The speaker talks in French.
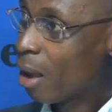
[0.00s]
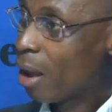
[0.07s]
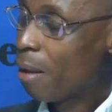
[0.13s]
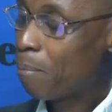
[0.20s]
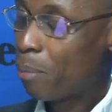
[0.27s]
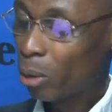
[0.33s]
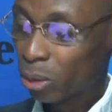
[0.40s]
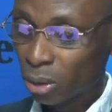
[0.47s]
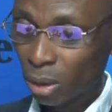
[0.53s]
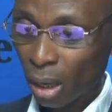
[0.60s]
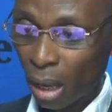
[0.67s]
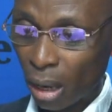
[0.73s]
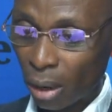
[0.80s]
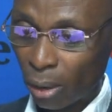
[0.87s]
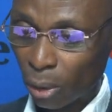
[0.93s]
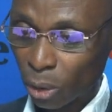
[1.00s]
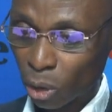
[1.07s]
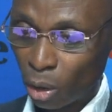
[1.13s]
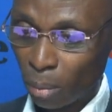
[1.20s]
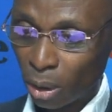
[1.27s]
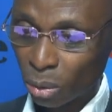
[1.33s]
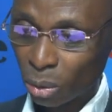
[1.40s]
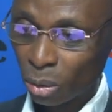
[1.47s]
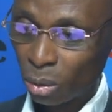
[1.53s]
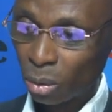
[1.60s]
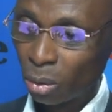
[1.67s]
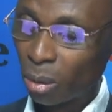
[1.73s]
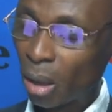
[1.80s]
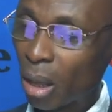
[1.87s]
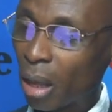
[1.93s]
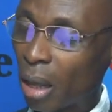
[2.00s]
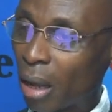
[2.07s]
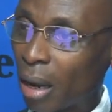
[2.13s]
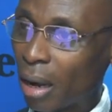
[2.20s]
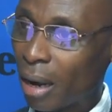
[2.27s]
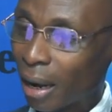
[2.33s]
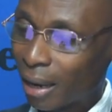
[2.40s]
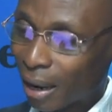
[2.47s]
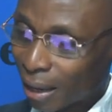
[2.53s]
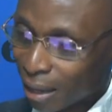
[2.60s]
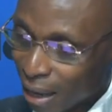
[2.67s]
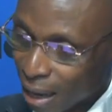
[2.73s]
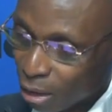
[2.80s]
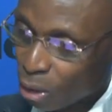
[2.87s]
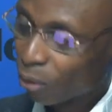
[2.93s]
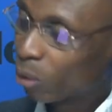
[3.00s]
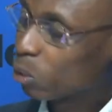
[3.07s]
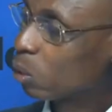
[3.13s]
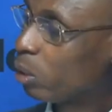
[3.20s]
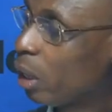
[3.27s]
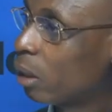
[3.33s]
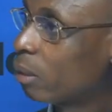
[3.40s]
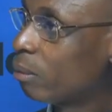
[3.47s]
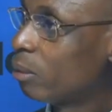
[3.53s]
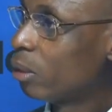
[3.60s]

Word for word: et portent non seulement sur la carrière de fonctionnaire